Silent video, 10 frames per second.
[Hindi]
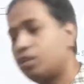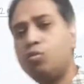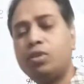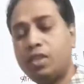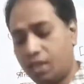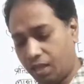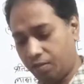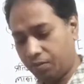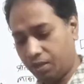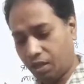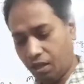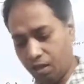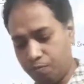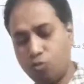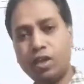क्योंकि
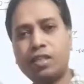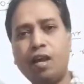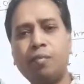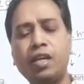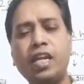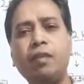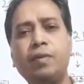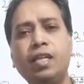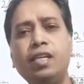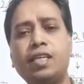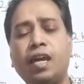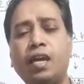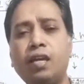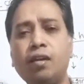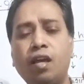अब जो एग्जाम का ट्रेंड बदल गया
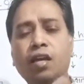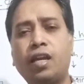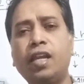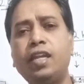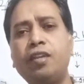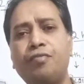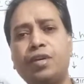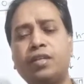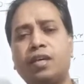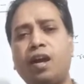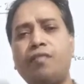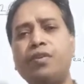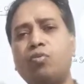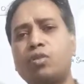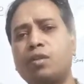है करंट अफेयर के काफ़ी
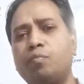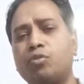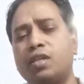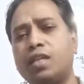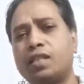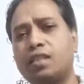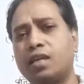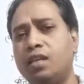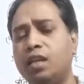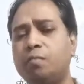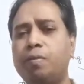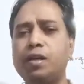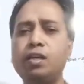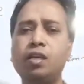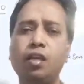क्वेश्चन पूछे जाते हैं
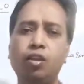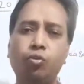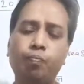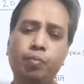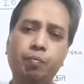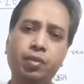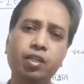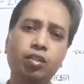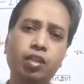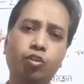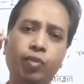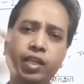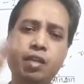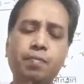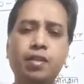लगभग फिफ्टीन से
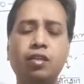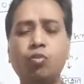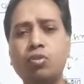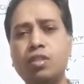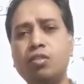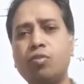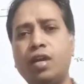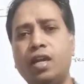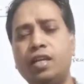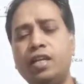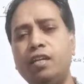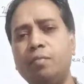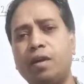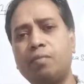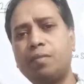ट्वेंटी परसेंट क्वेश्चन जो है हंड्रेड
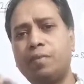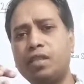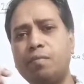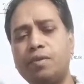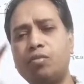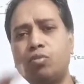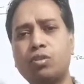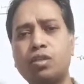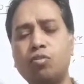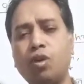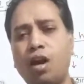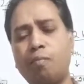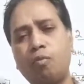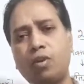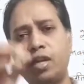में आपके पंद्रह बीस क्वेश्चन जो
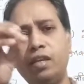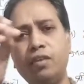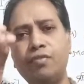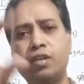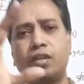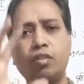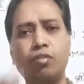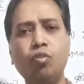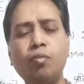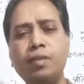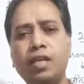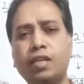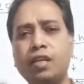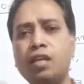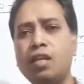आपको करंट अफेयर के श्योर
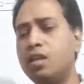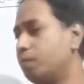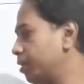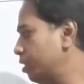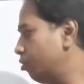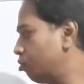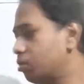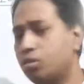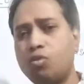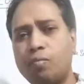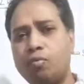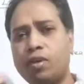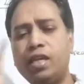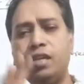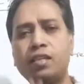मिलेंगे पंद्रह क्वेश्चन तो आपको
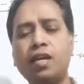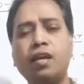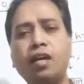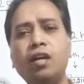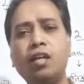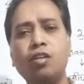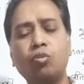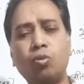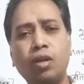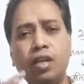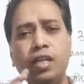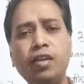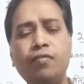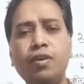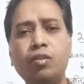कहीं नहीं जाएगा तो करंट
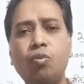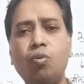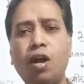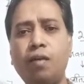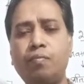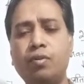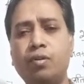अफेयर को आप